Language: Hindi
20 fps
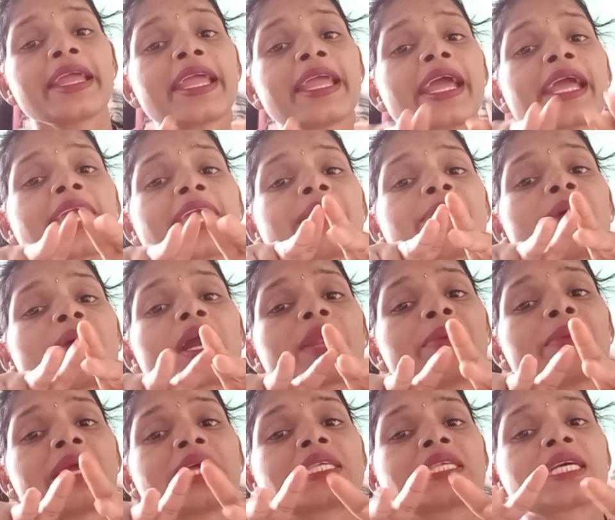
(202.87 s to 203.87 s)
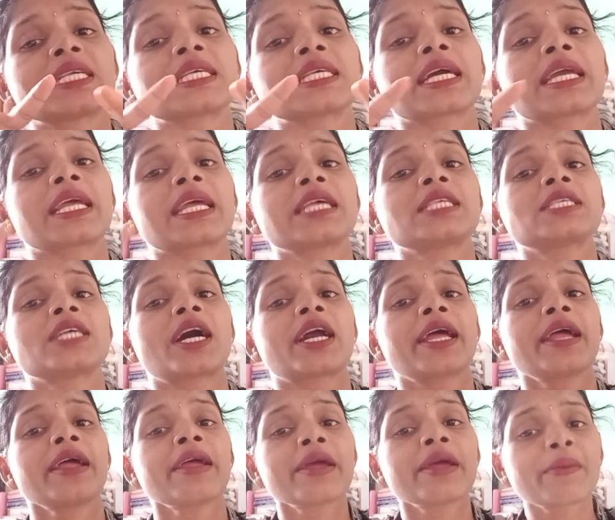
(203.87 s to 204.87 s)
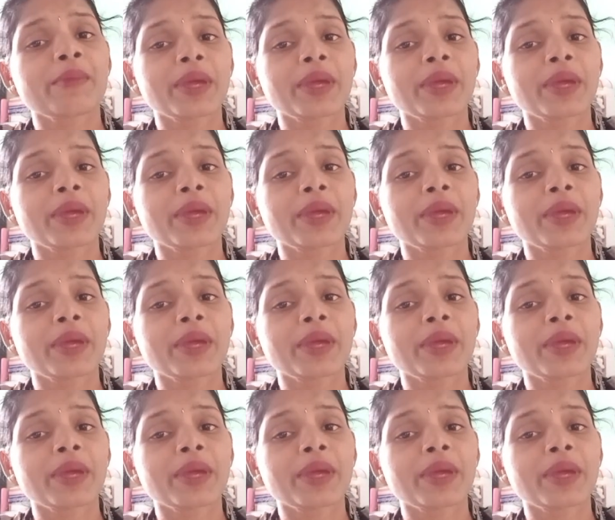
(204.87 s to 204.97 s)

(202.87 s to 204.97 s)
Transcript: एक ही बार में ऐसे ऐसे करके जा रहा है